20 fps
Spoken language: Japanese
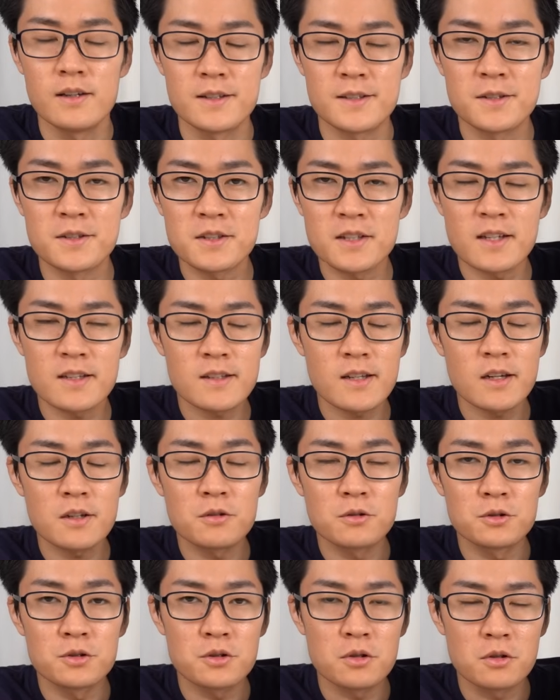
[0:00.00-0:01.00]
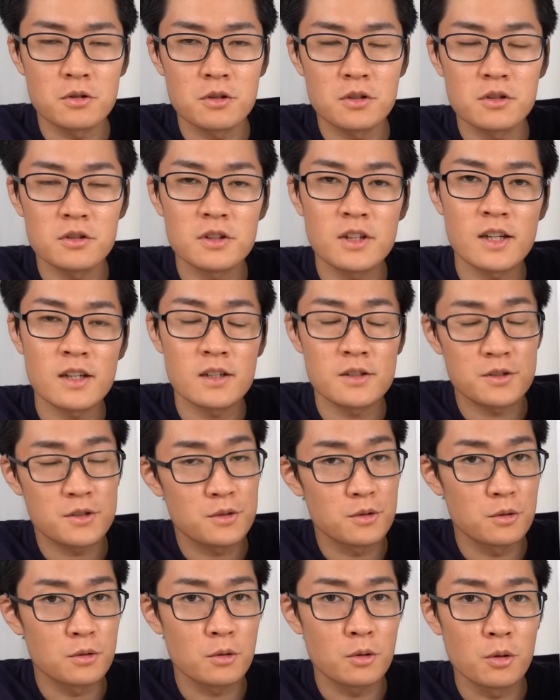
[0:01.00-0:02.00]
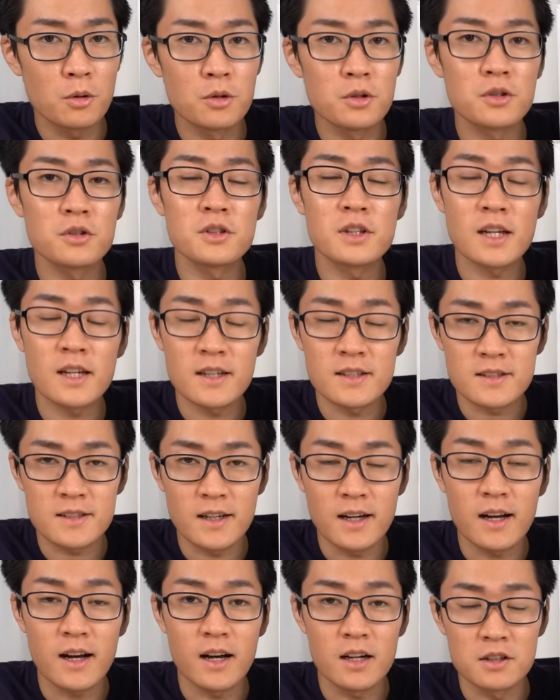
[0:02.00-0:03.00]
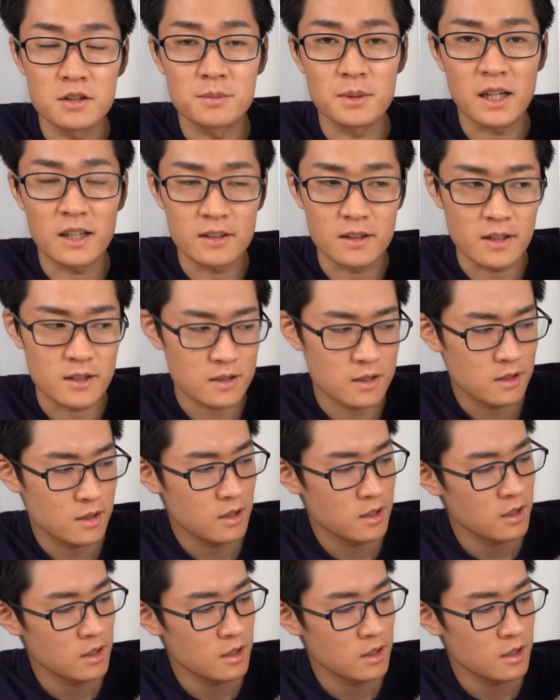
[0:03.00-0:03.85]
そして最後、直流電圧と交流電圧がある場合です。